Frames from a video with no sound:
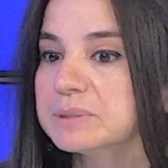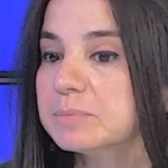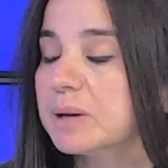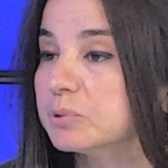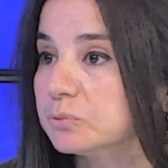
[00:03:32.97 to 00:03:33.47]
مثل
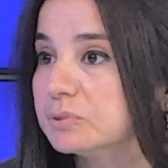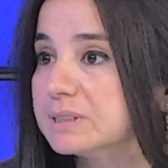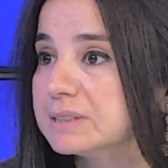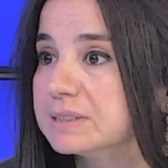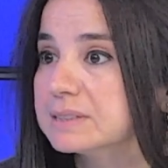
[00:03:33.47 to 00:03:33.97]
ما عم
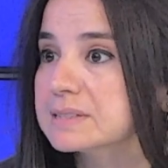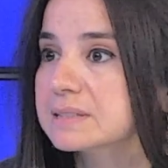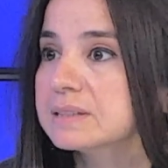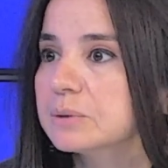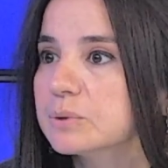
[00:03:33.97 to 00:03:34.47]
تقولي
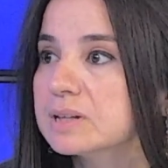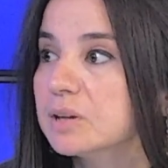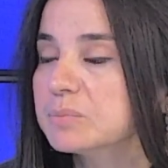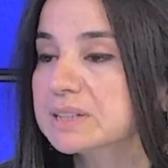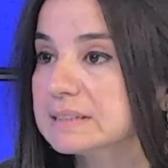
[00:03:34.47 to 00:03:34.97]
ست نوال
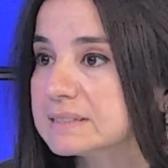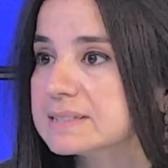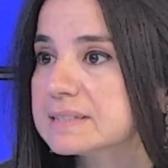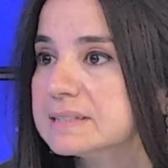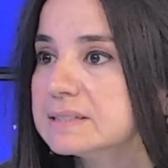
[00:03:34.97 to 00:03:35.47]
عمرها ثلاث
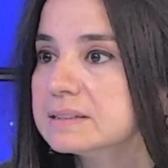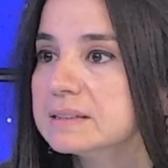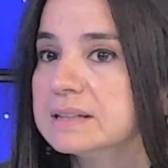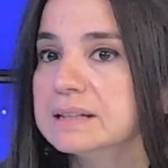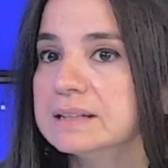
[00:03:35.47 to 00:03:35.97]
سنين
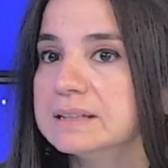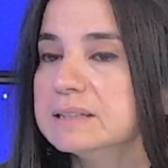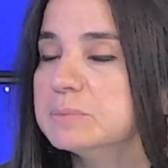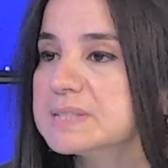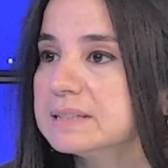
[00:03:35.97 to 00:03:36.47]

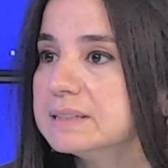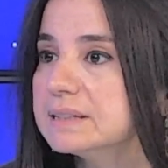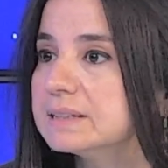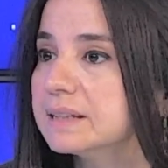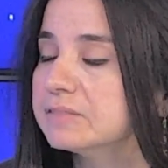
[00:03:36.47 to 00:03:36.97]
هي
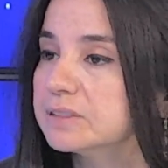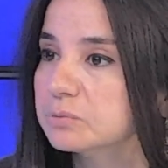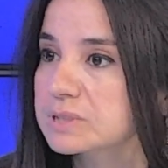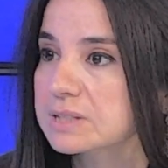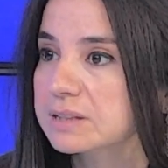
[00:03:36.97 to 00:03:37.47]
ميزانيات
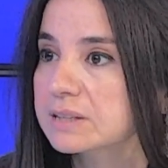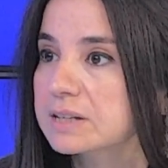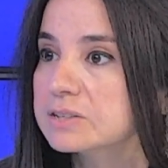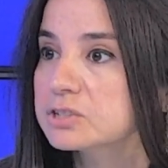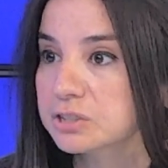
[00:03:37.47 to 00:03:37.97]

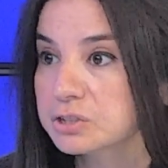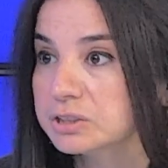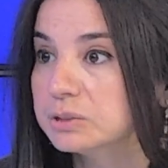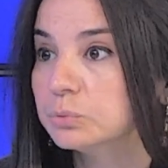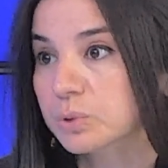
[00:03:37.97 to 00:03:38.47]
2019
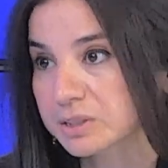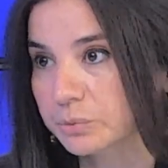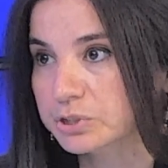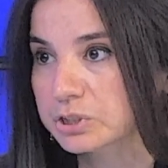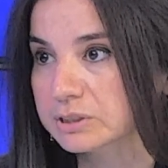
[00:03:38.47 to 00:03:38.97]
20 و
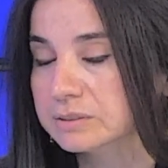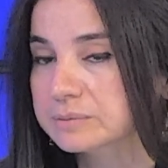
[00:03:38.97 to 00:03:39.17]
21